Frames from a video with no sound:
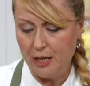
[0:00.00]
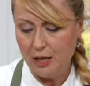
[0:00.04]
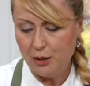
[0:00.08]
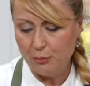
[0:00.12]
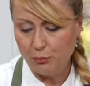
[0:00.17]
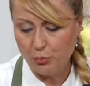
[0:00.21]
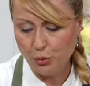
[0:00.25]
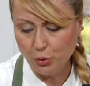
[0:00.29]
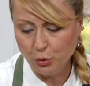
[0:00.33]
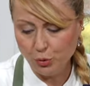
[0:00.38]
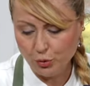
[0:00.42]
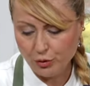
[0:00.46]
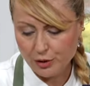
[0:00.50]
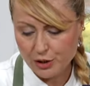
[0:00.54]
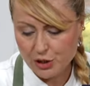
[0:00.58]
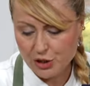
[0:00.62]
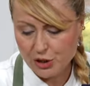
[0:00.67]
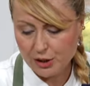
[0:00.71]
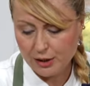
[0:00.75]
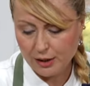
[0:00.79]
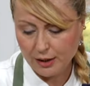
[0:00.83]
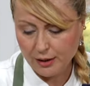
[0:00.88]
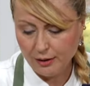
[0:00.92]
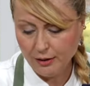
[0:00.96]
Bu unun
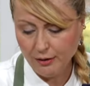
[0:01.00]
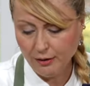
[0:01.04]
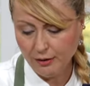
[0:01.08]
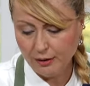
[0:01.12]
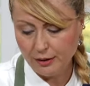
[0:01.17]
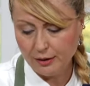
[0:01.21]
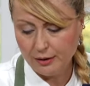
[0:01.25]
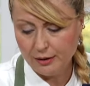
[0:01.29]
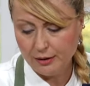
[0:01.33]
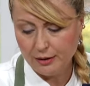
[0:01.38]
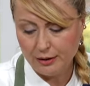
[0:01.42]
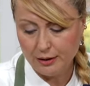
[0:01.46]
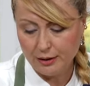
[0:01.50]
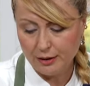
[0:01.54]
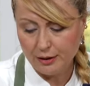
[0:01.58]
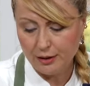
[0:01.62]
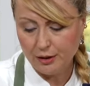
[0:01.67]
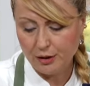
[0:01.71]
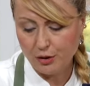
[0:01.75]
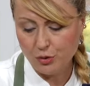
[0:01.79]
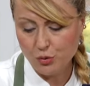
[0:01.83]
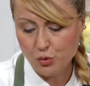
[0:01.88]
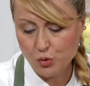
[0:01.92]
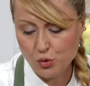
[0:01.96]
içine 3
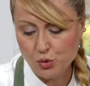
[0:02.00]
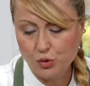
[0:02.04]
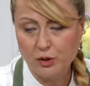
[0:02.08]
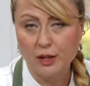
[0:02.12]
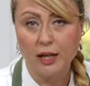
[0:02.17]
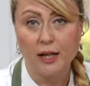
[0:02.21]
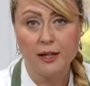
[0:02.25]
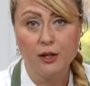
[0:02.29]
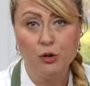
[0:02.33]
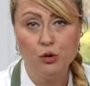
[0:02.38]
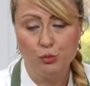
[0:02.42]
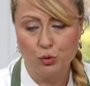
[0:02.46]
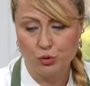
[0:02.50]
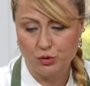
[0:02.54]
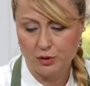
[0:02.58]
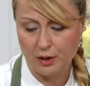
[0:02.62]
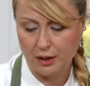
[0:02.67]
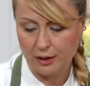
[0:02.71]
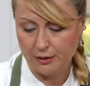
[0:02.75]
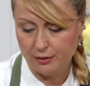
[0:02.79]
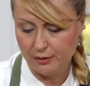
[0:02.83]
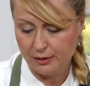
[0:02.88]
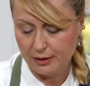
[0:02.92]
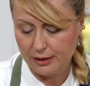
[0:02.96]
e, üç tane
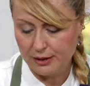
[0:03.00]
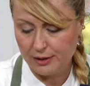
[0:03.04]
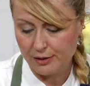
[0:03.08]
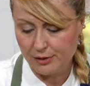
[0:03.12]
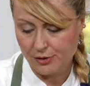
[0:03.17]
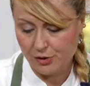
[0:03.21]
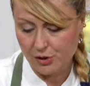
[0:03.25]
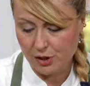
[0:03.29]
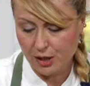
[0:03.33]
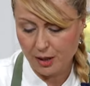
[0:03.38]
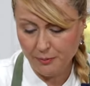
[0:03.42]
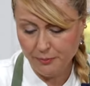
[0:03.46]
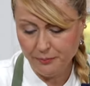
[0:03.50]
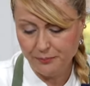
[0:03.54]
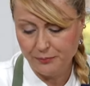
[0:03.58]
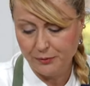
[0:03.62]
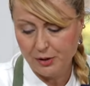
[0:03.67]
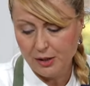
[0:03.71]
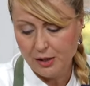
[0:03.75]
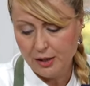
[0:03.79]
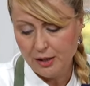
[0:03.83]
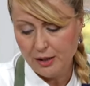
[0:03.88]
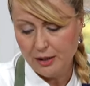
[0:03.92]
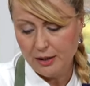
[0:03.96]
yumurta kıracağım.
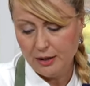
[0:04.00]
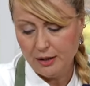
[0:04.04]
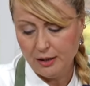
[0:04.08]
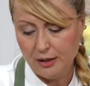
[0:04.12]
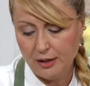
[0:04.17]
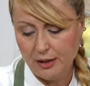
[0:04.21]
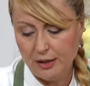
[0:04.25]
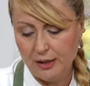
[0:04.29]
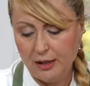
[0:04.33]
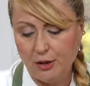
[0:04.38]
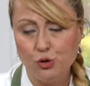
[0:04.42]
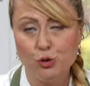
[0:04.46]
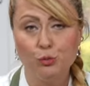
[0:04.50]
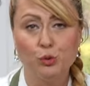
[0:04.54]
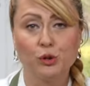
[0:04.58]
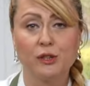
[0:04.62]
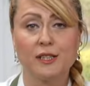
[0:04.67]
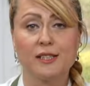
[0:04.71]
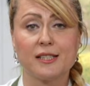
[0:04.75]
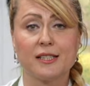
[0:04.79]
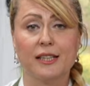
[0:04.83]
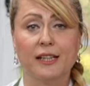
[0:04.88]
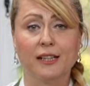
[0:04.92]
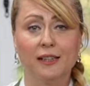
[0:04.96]
E,
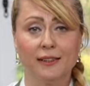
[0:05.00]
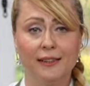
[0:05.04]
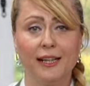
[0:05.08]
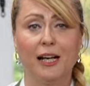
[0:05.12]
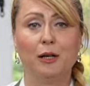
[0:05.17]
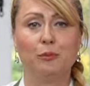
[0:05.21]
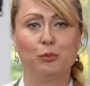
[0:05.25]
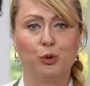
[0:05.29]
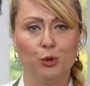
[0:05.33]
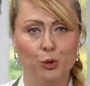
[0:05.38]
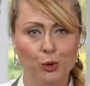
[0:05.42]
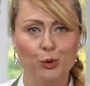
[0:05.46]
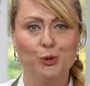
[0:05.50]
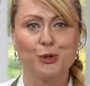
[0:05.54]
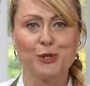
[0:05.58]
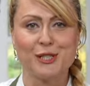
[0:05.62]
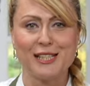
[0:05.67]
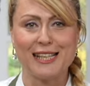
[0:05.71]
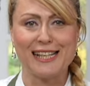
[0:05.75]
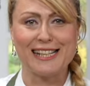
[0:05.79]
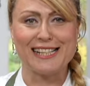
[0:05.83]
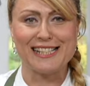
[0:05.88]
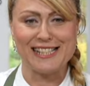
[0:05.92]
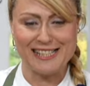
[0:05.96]
yumurtası ne kadar bol
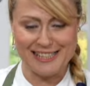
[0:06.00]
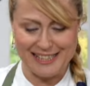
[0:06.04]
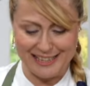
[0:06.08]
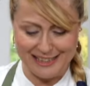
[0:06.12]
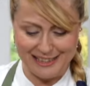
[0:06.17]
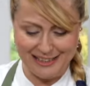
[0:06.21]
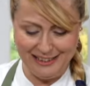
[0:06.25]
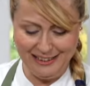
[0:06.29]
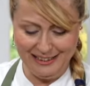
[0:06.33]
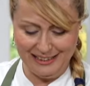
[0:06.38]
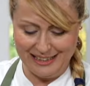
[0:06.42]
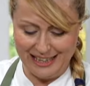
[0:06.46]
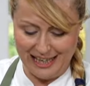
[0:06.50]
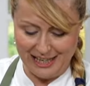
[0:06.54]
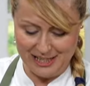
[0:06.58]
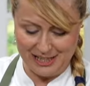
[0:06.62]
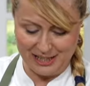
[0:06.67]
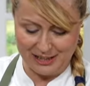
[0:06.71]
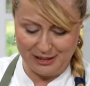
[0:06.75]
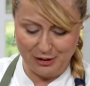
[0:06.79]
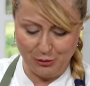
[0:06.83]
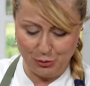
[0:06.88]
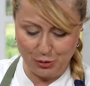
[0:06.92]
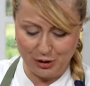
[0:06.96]
olursa eriştenin
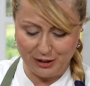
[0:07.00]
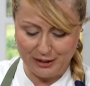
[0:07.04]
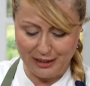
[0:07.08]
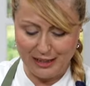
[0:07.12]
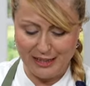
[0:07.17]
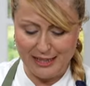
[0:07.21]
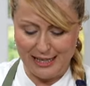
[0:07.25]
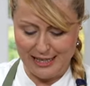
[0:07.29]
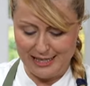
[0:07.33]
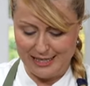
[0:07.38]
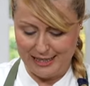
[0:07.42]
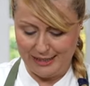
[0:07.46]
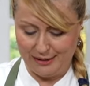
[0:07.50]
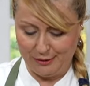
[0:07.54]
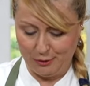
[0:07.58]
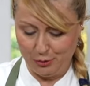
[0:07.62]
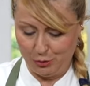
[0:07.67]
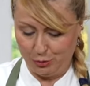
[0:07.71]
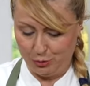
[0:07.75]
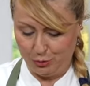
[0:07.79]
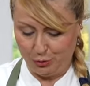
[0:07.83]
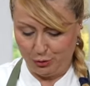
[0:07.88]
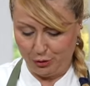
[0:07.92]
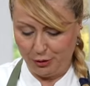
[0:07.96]
gerçekten o kadar lezzetli
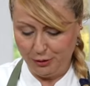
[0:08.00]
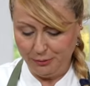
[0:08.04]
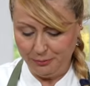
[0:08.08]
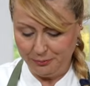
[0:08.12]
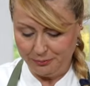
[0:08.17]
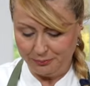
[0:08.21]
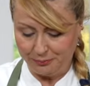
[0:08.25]
oluyor.